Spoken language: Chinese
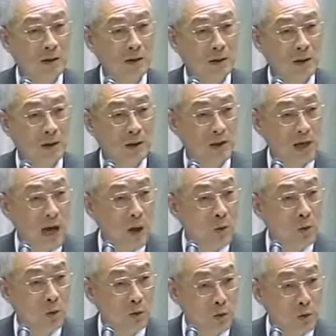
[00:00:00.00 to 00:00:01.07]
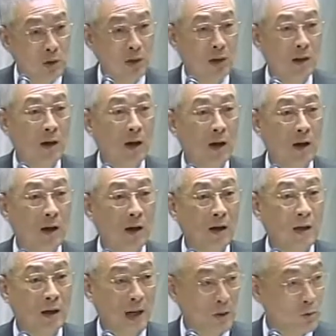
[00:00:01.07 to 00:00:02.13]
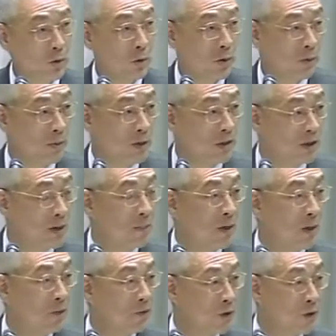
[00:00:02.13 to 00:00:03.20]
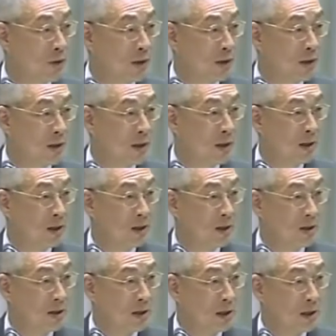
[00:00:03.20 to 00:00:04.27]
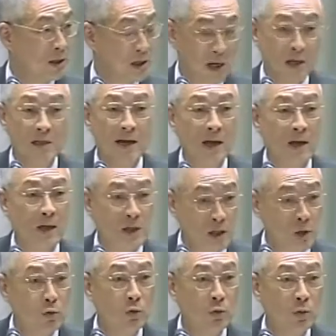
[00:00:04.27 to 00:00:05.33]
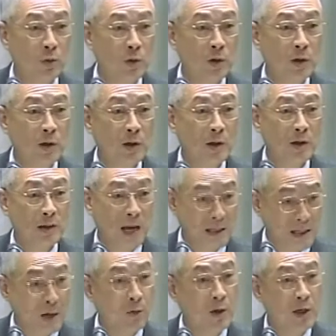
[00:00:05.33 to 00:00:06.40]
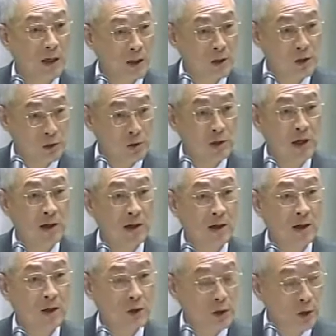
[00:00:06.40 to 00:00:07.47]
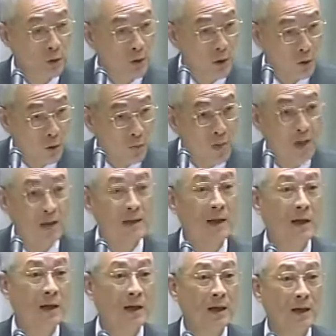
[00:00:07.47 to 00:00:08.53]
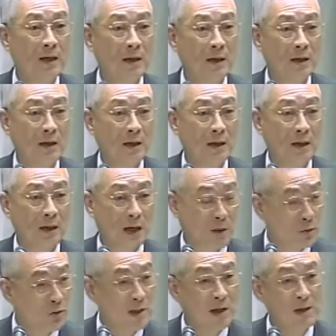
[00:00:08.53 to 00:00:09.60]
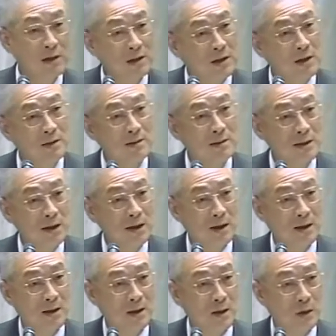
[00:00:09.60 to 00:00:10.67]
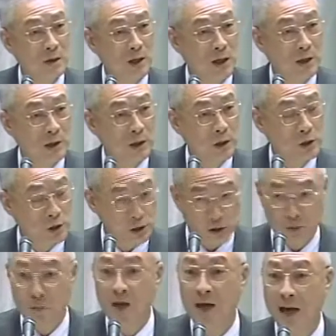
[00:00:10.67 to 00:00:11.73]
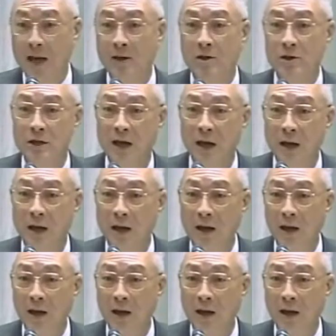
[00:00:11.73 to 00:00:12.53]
这个家户所得啊，来作为我们鉴宝费率的这个承载的基础。他才会更实现社会公平正义。杨处长今天也是在这样的使命感之下。